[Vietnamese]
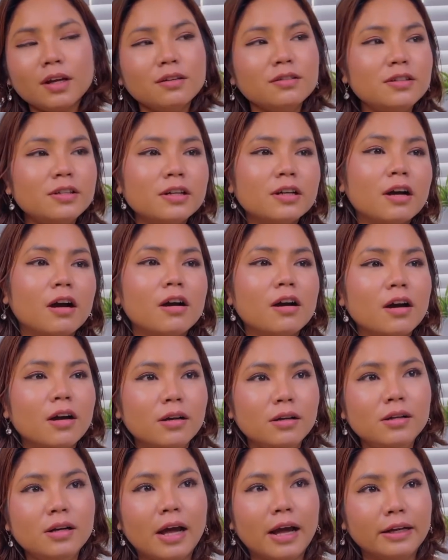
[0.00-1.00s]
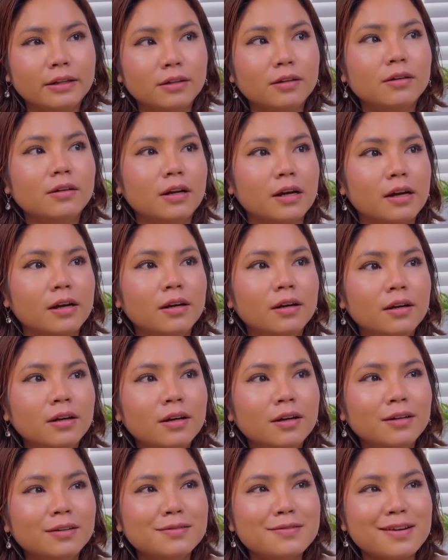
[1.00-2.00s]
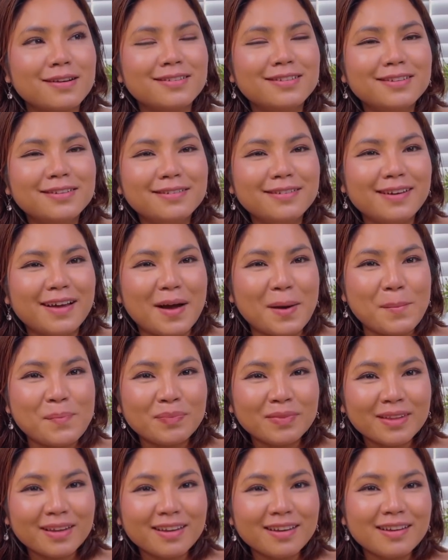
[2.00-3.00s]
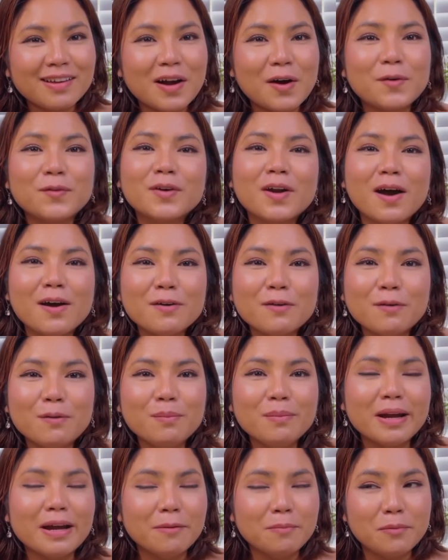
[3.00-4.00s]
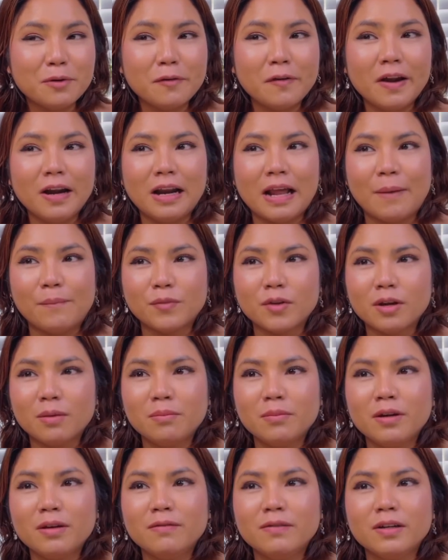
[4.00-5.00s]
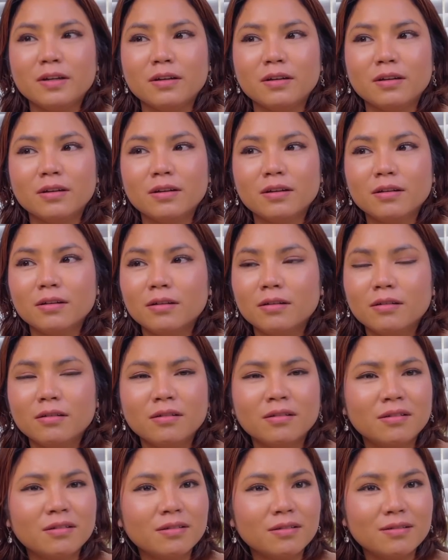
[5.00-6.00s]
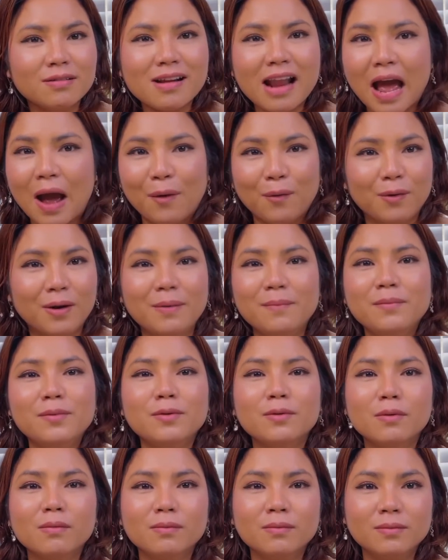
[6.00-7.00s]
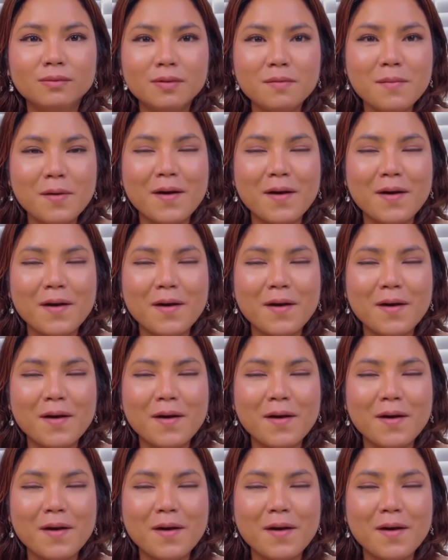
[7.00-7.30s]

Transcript: chỉ cần nghĩ lại thôi là thật sự là cái câu nói của mẹ mẹ làm cho mẹ mẹ đau lắm luôn bố